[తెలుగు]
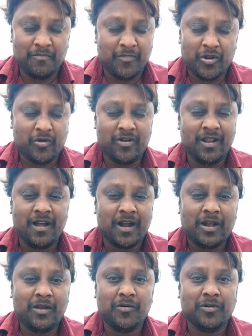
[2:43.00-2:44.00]
మరికొన్ని
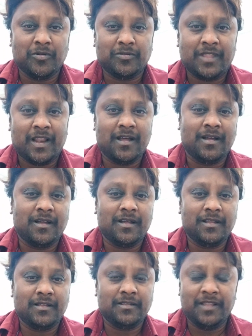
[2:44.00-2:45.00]
గంటల్లో తెర
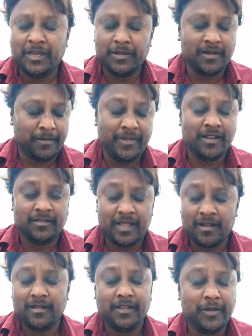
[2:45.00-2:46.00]
దిగి ఐ మీన్
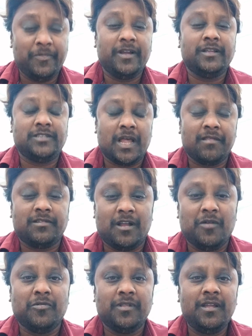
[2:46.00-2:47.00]
తెర దిగిపోయే ఛాన్స్
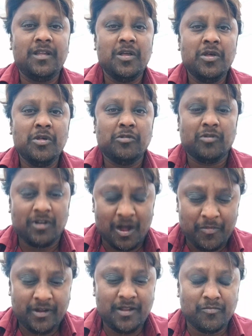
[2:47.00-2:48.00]
చాలా ఉంది సో
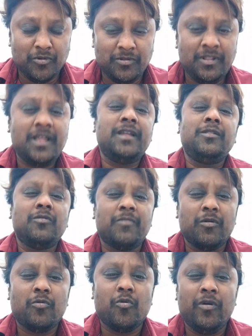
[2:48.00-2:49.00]
కాబట్టి ముందే ఎందుకు
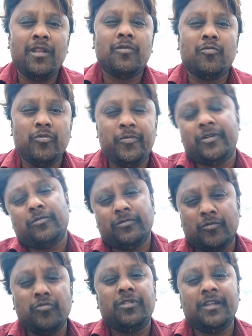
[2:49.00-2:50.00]
మనం కోయిల్ని కూపి
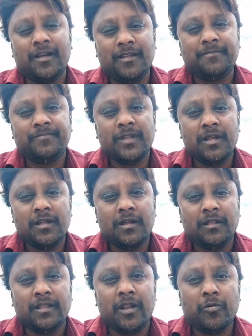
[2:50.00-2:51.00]
కూసియాలి
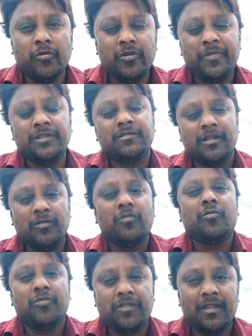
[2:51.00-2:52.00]
దాన్ని కుయిపించేసి
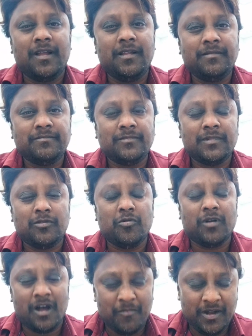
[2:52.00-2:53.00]
ఎందుకు కోసేయాలి సో
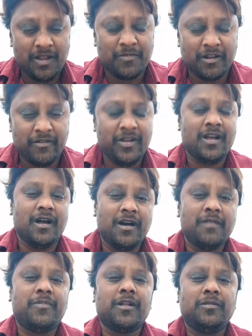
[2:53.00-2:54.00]
కాబట్టి మనమేమి
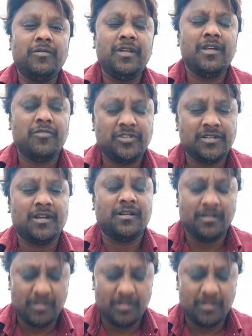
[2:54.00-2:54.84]
కంగారు పడద్దు ఏదొచ్చినా